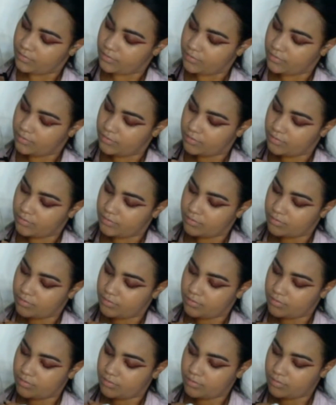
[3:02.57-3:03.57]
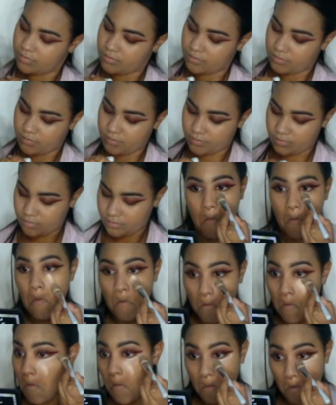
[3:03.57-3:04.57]
branca. É
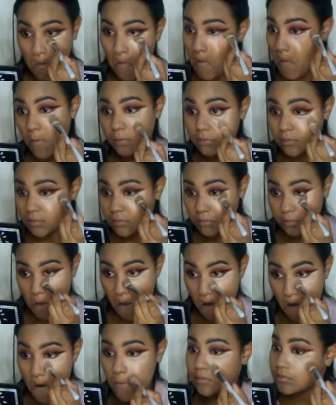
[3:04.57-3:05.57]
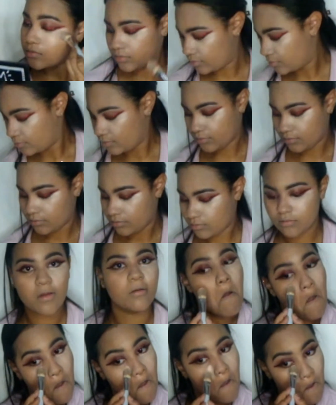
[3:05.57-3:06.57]
logo depois eu vim corretivo da Ruby Rose
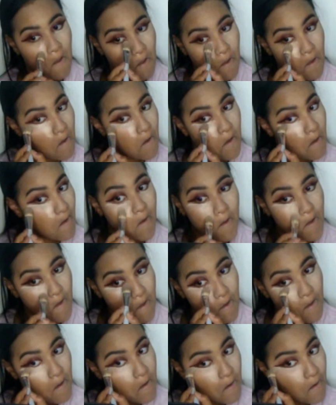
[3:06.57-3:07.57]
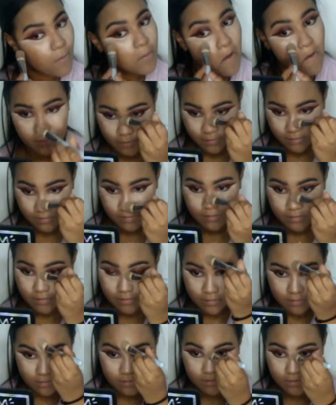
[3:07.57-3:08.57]
também deu uma iluminada abaixo dos
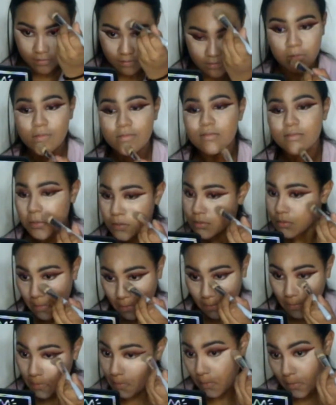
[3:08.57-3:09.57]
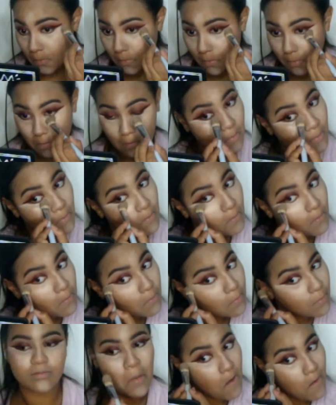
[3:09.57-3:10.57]
olhos. E claro,
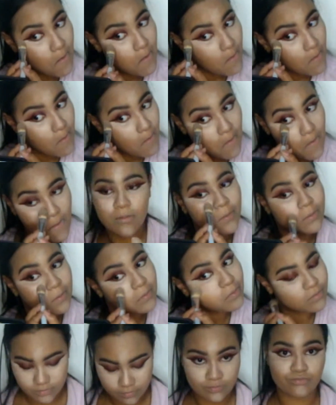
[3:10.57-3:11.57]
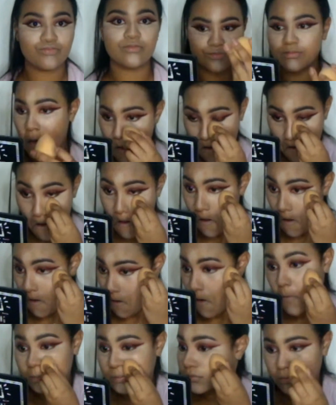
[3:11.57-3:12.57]
como de costume, eu venho com a minha esponjinha
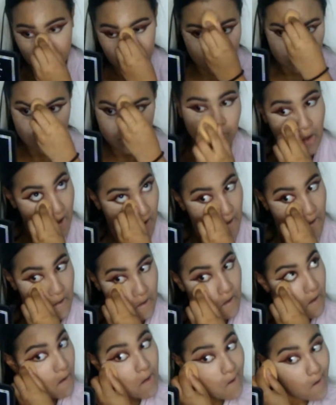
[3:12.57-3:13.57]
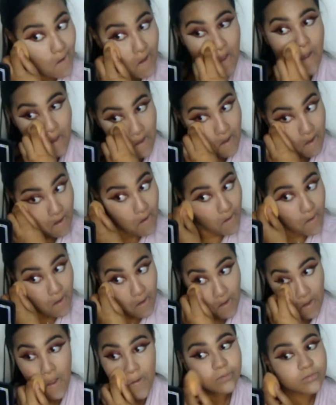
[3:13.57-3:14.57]
dando essa espalhada nesse
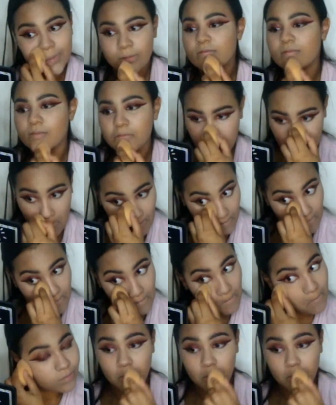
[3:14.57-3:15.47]
corretivo para não ficar tão